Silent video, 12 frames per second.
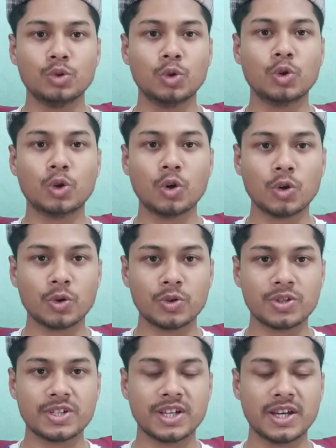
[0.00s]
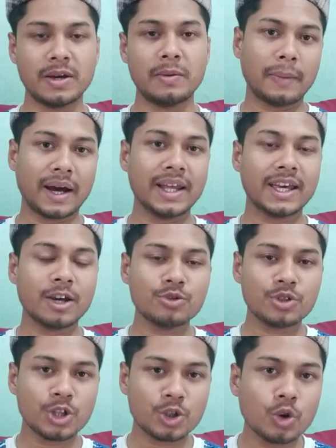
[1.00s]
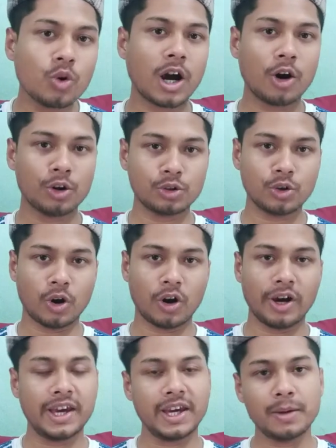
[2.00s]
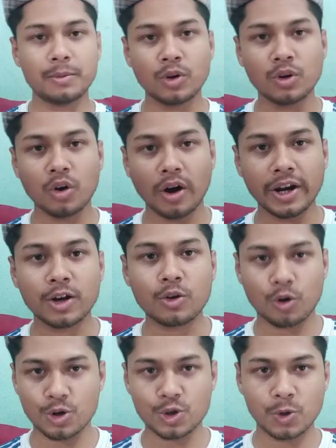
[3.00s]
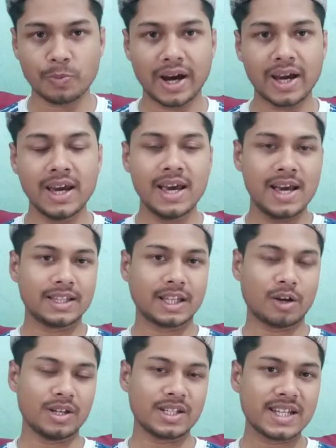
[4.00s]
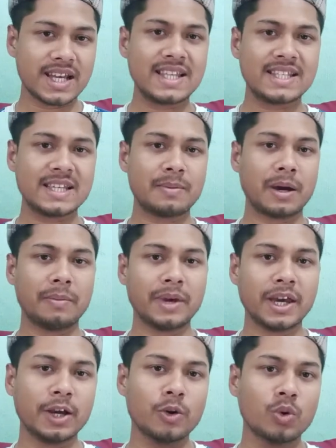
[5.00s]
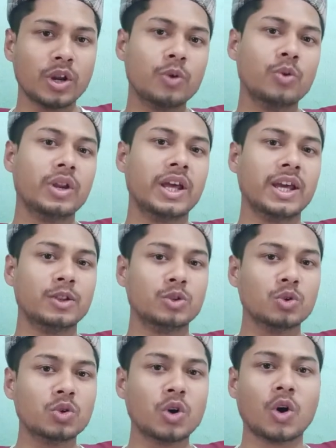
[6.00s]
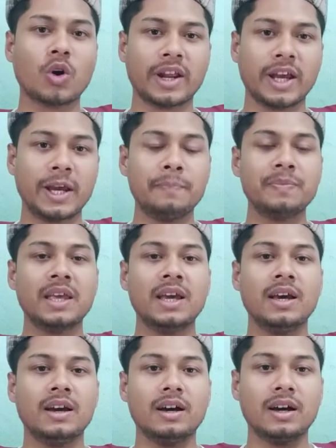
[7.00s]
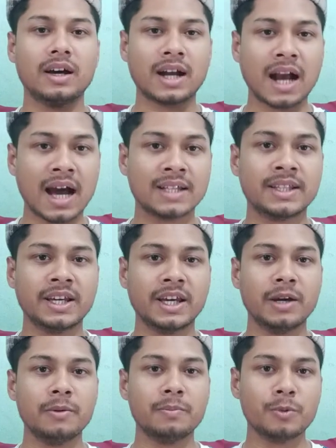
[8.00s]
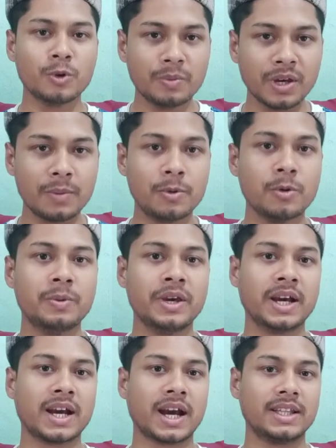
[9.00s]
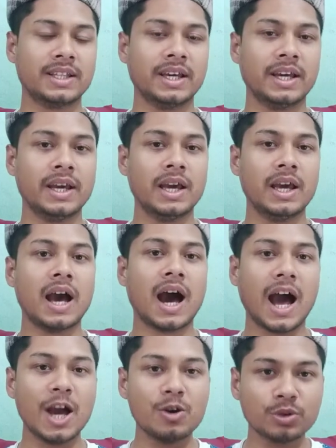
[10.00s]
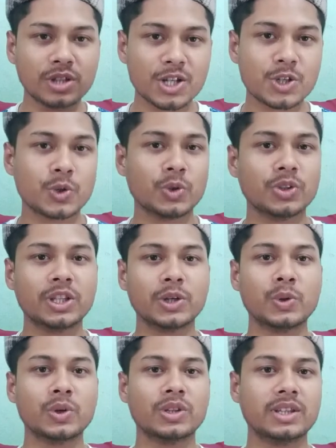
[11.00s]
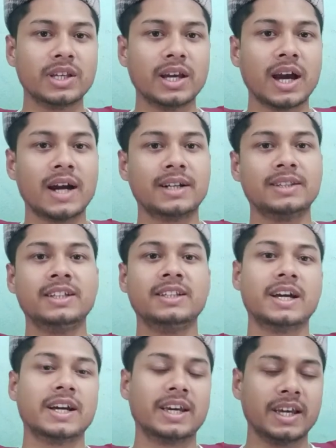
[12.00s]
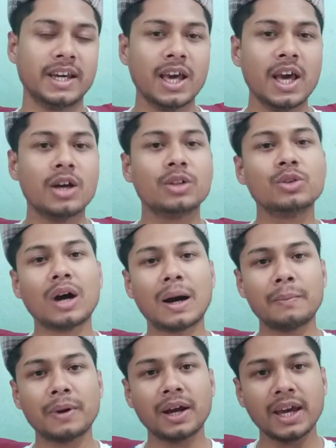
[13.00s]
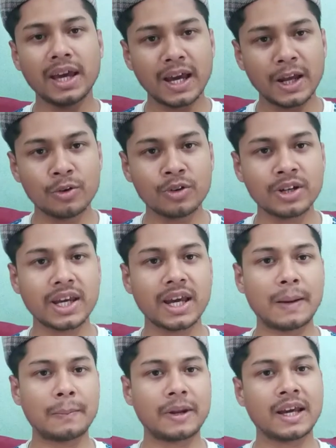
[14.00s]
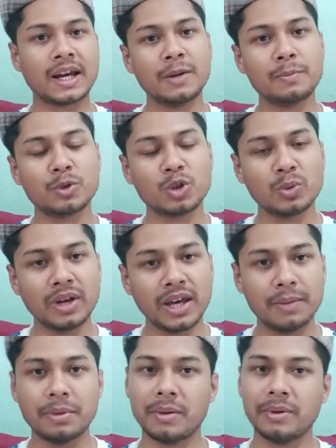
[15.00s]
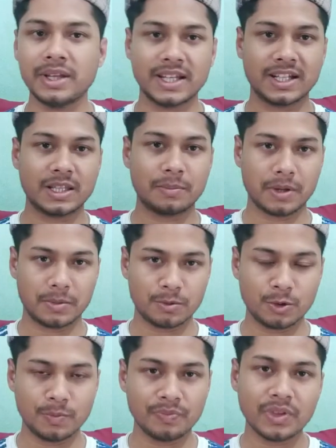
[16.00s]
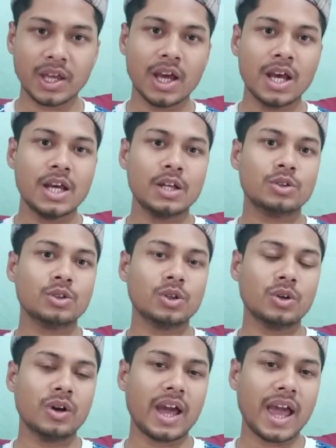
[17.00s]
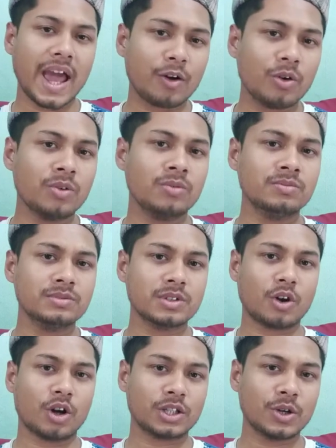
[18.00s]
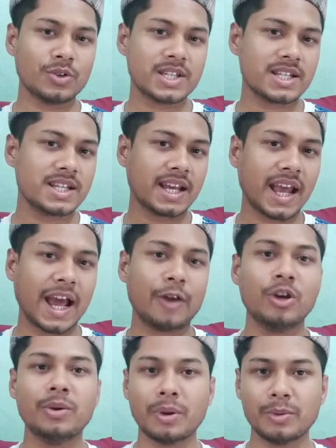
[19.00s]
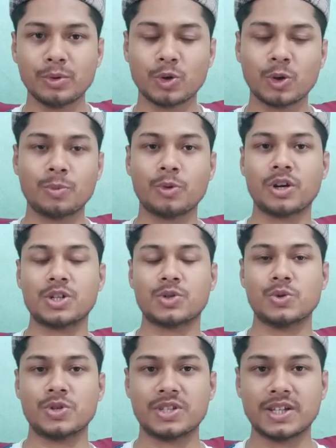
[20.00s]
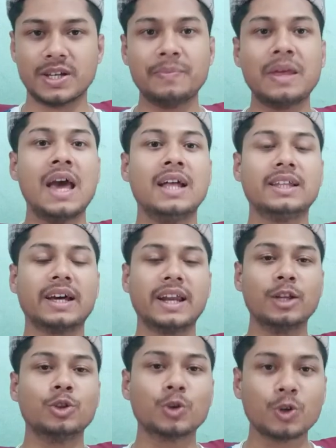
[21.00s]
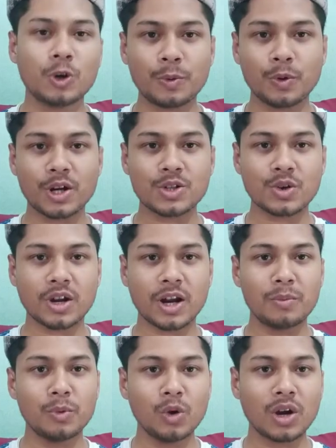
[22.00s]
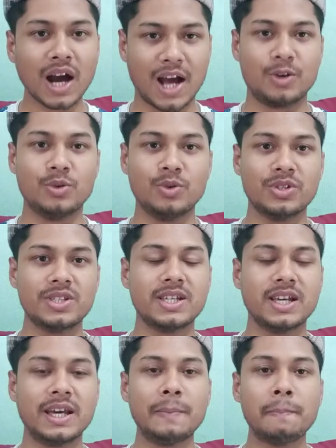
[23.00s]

দুঃখ করছে মানে কেউ যদি শোকাহত হয় এবং অনেক কষ্ট পায় তাহলে সে যেভাবে ঘুরে ঘুরে দুঃখ করে কাঁদে ফুঁপিয়ে ফুঁপিয়ে কাঁদে হাই হুতাশ করতে করতে হাঁটতে থাকে তো আমরা এই এননকে আমরা এখানে প্রথমে এভাবেই দেখতে পাবো তো এখন কথা হচ্ছে সে কেন এভাবে দুঃখ প্রকাশ করছে তার এই দুঃখ প্রকাশ করার মূল কারণ হচ্ছে